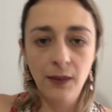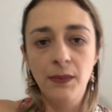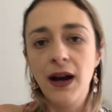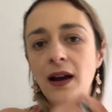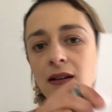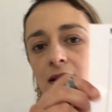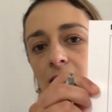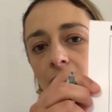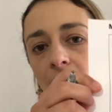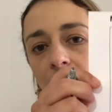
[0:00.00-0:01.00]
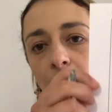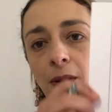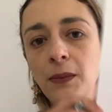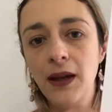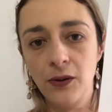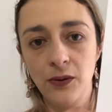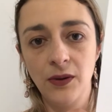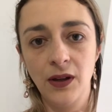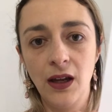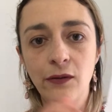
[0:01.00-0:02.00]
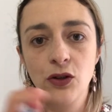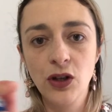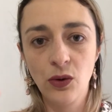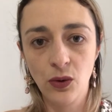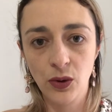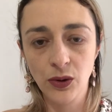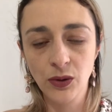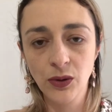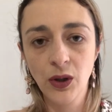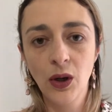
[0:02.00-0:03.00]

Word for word: Mas Primeiro, eu vou de acordo